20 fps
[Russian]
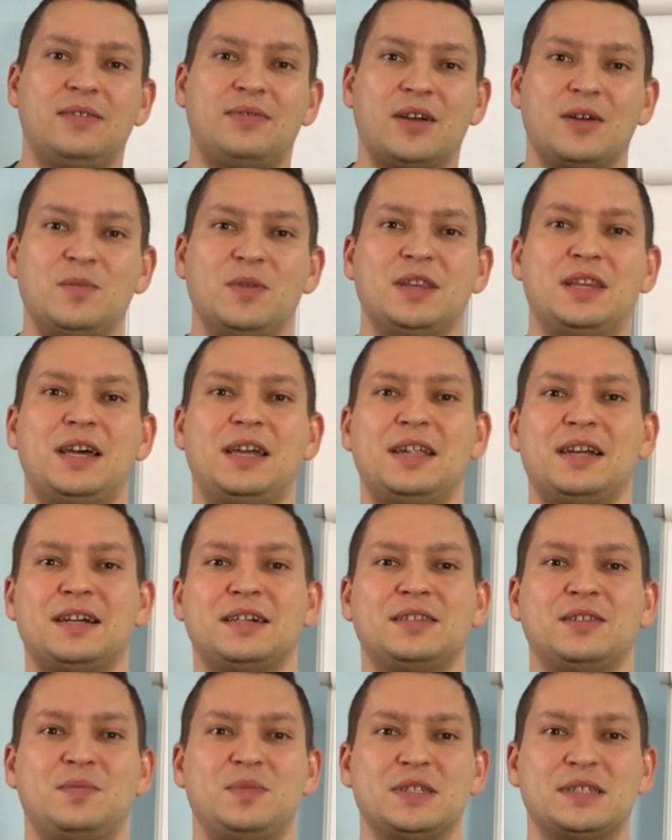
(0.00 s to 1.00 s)

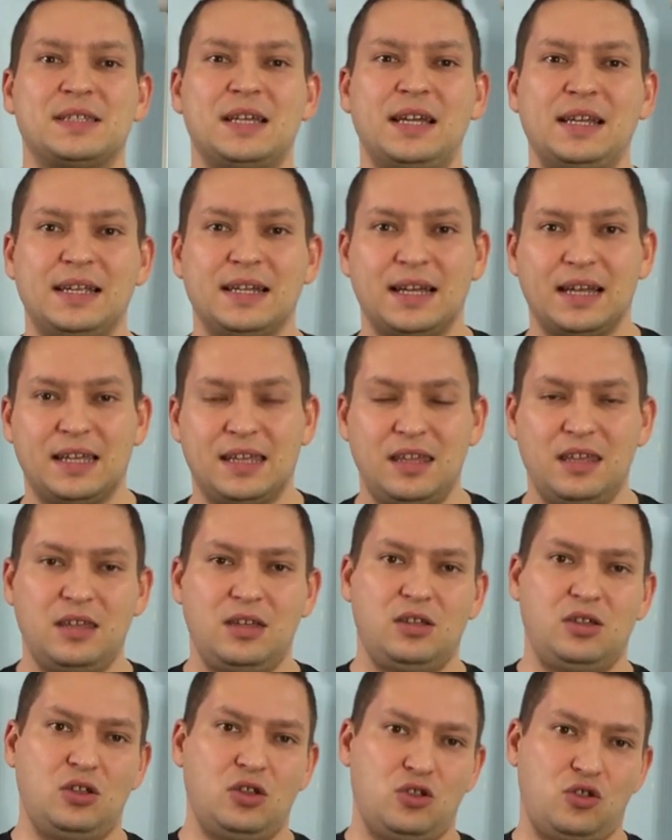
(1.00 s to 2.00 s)
комментариях написали,
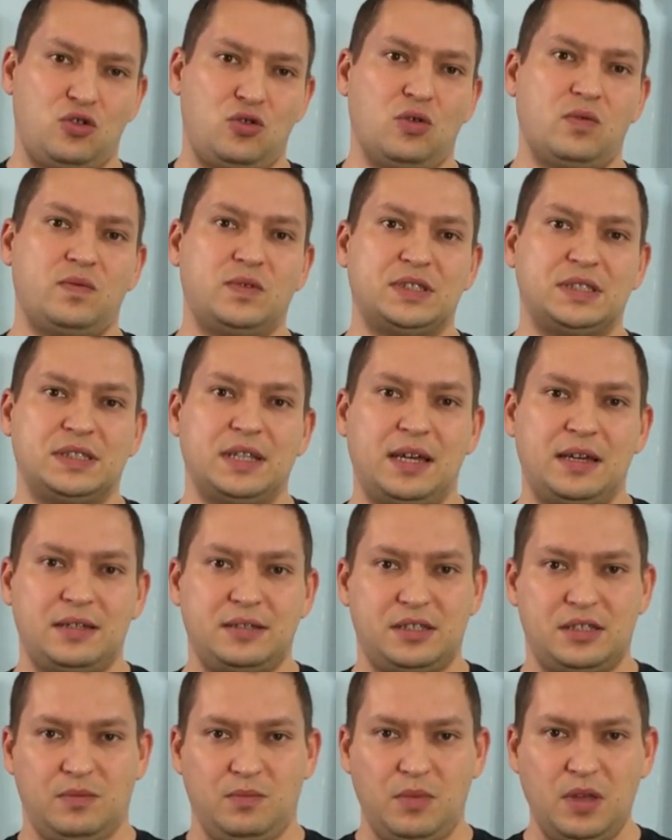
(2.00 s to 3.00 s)
какие еще вы
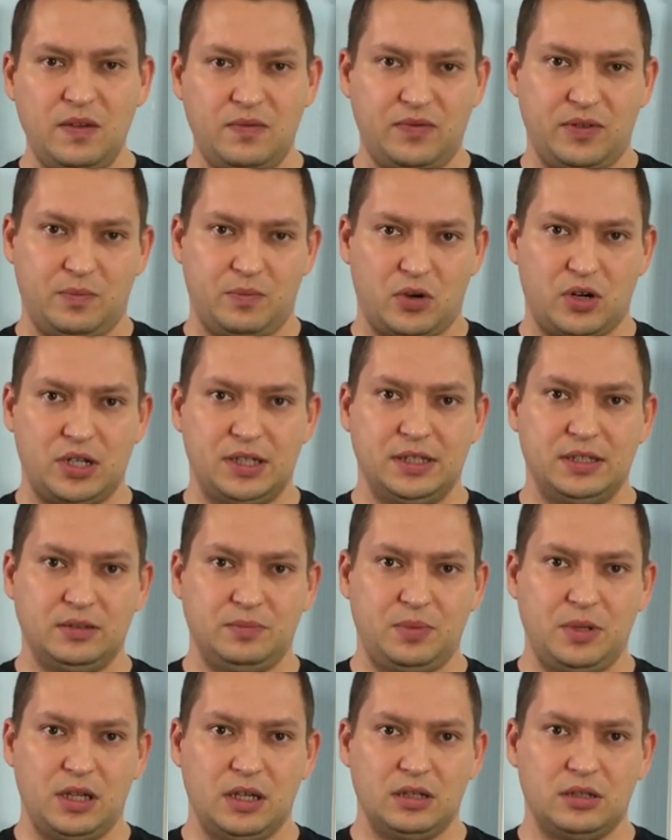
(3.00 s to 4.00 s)
знаете мифы про
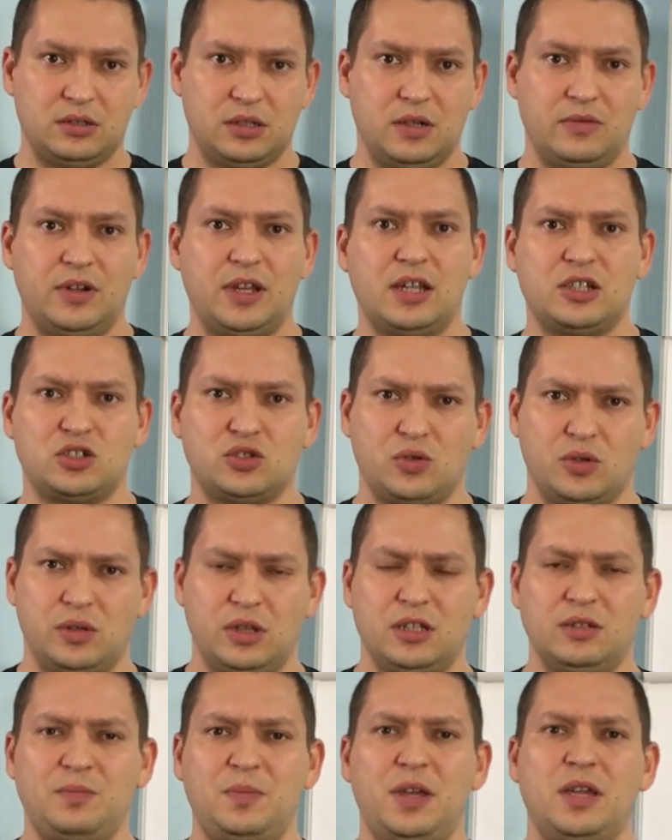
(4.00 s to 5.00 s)
НЛП. Говорят, что
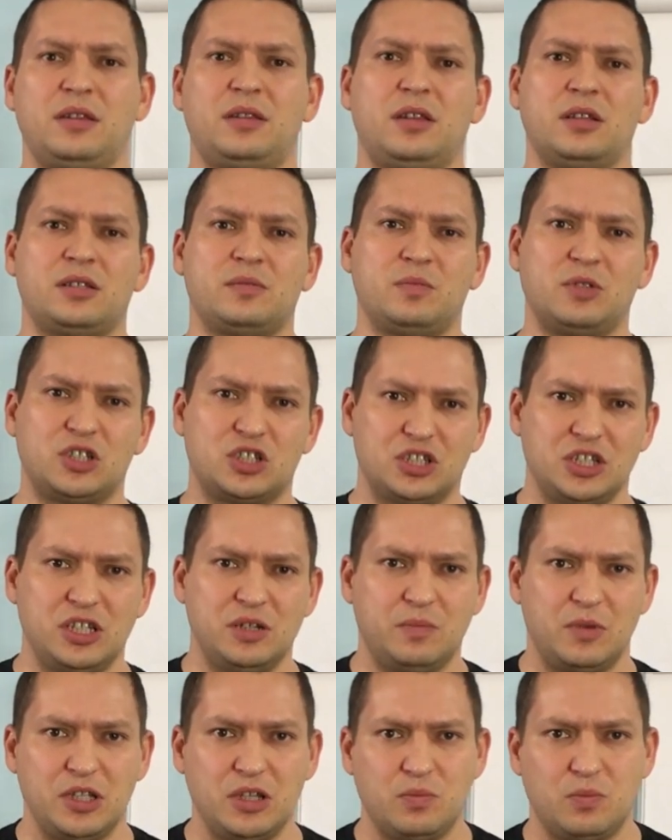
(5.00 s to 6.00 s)
НЛП это
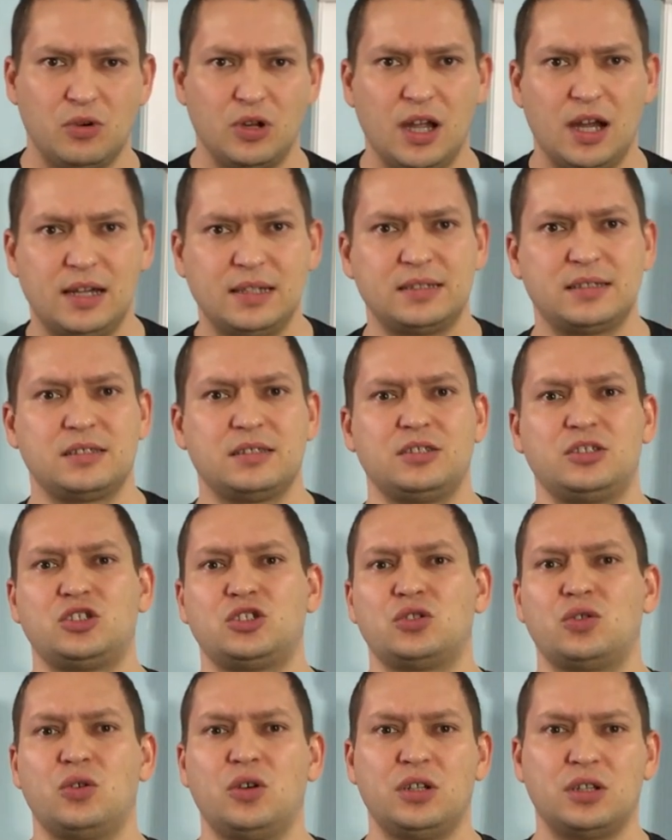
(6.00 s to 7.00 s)
сплошные манипуляции,
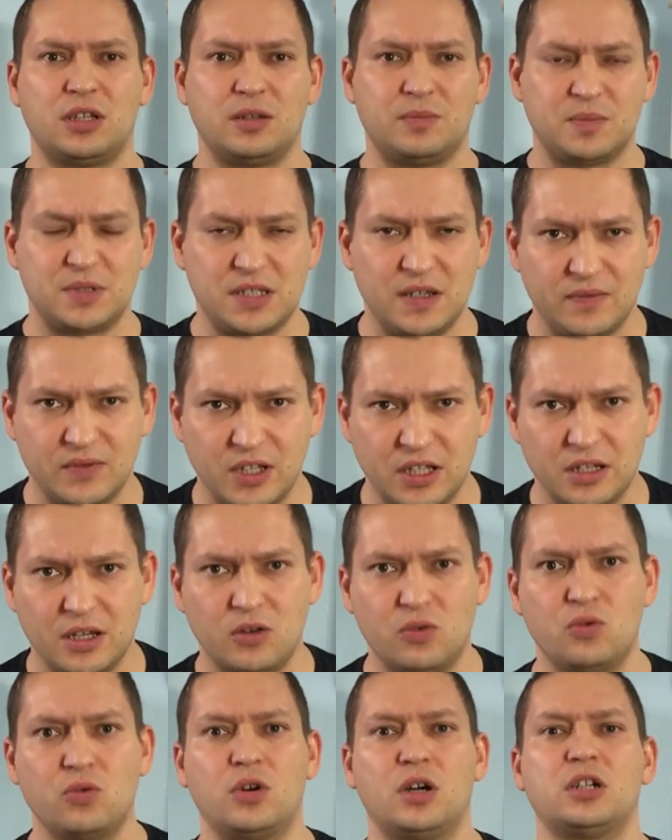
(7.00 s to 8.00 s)
что это
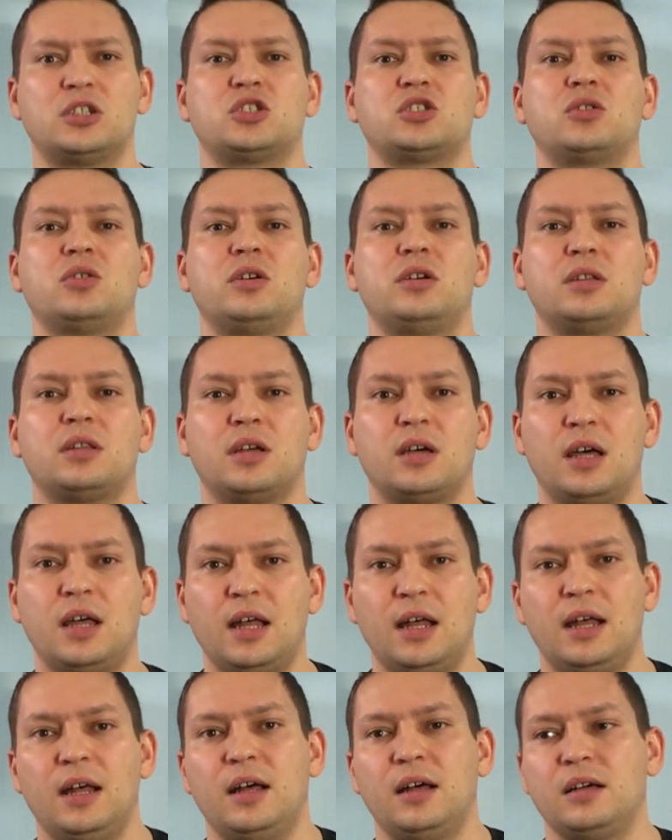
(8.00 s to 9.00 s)
псевдонаука, что это
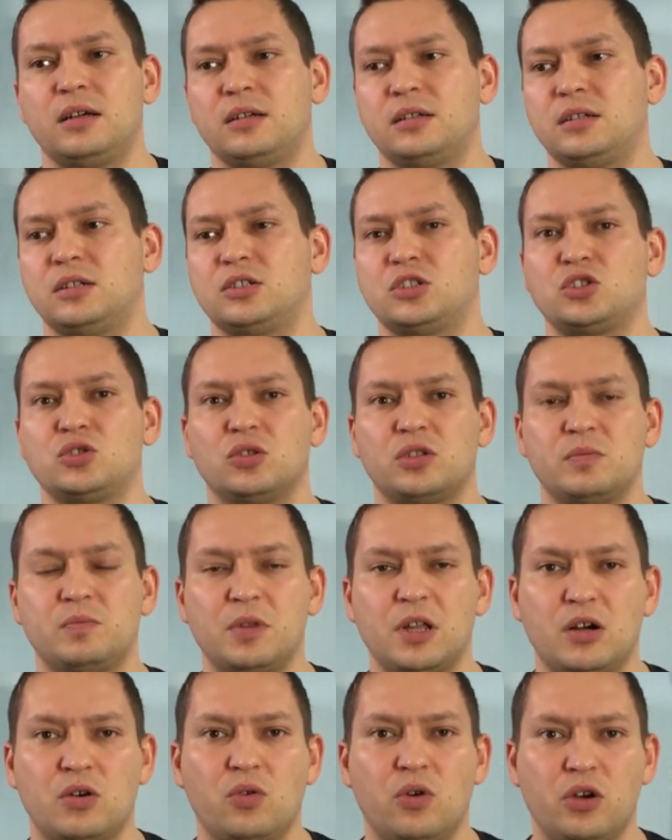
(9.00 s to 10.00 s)
э, что-то
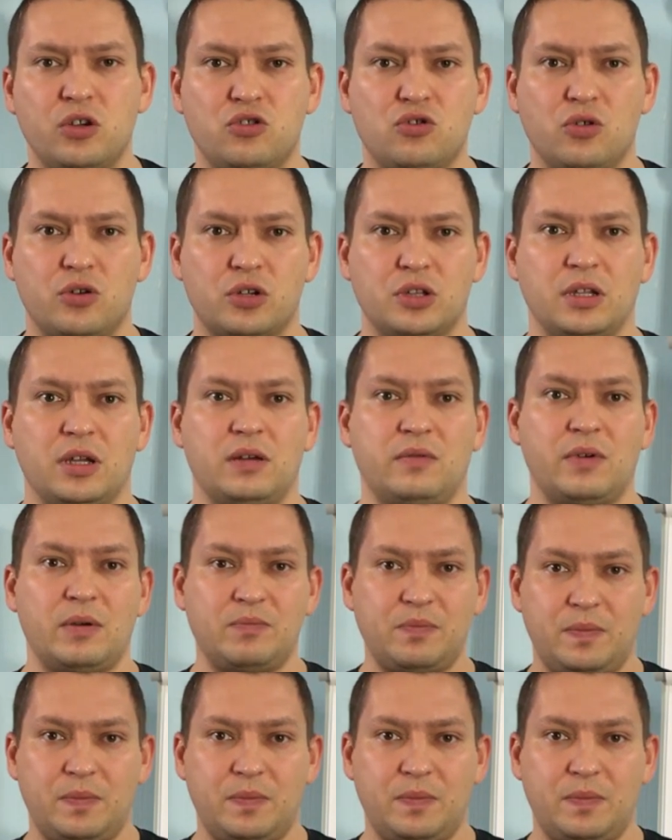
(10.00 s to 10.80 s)
плохое, черное.